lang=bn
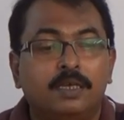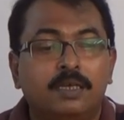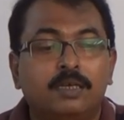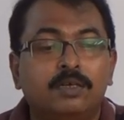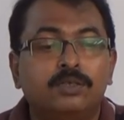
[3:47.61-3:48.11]

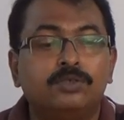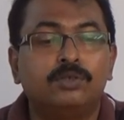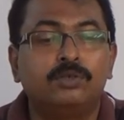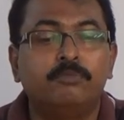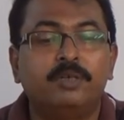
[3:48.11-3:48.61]
গ্রেগর
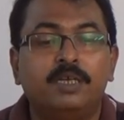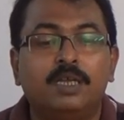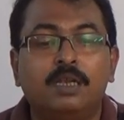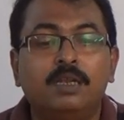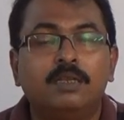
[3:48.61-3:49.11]
জোহন
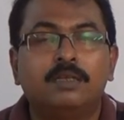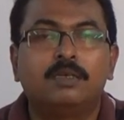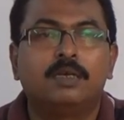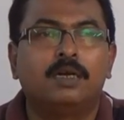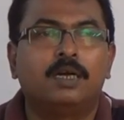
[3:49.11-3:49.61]
মেন্ডেল
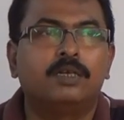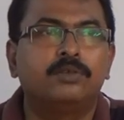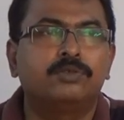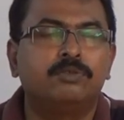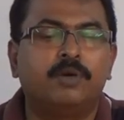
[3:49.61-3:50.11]

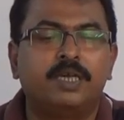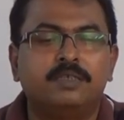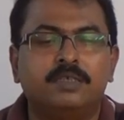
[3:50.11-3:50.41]
আঠেরোশো বাইশ